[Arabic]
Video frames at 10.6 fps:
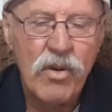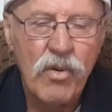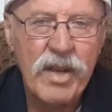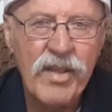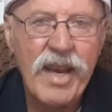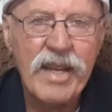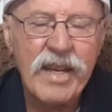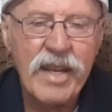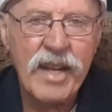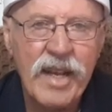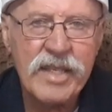ولذلك
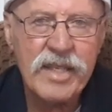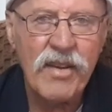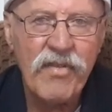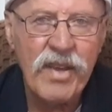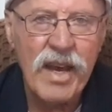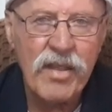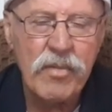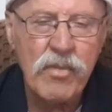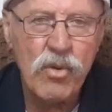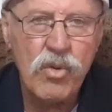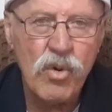ركزنا في هذا
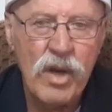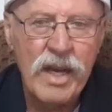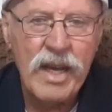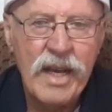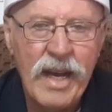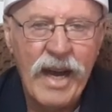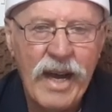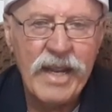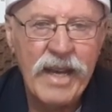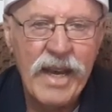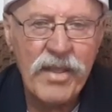الموضوع
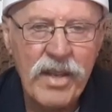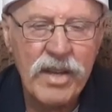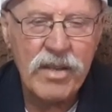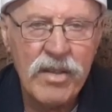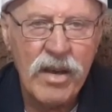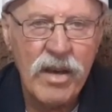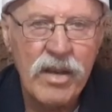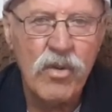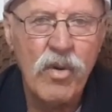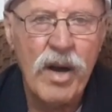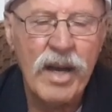على هذا النضال
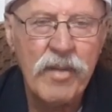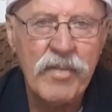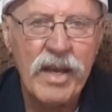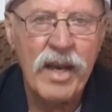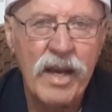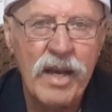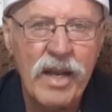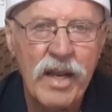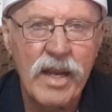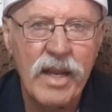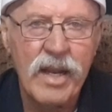وأقمنا
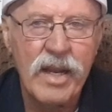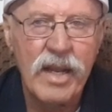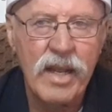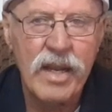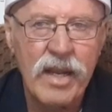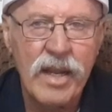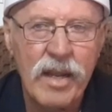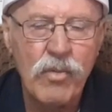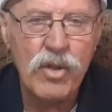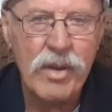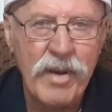
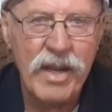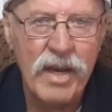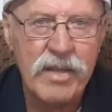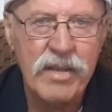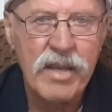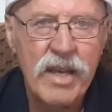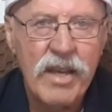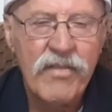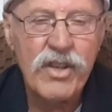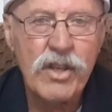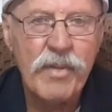المؤتمرات
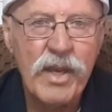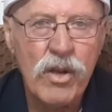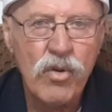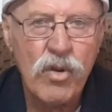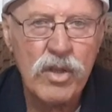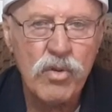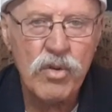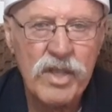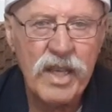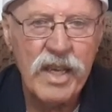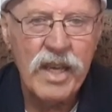في جميع القرى
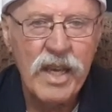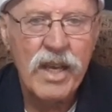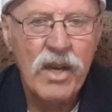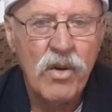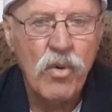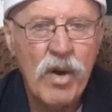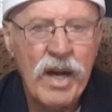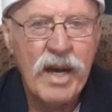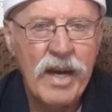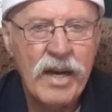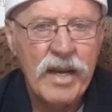الدرزية
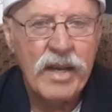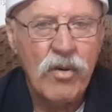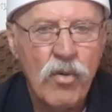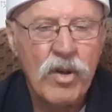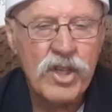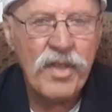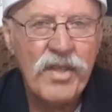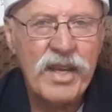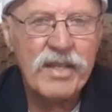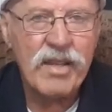ووجدنا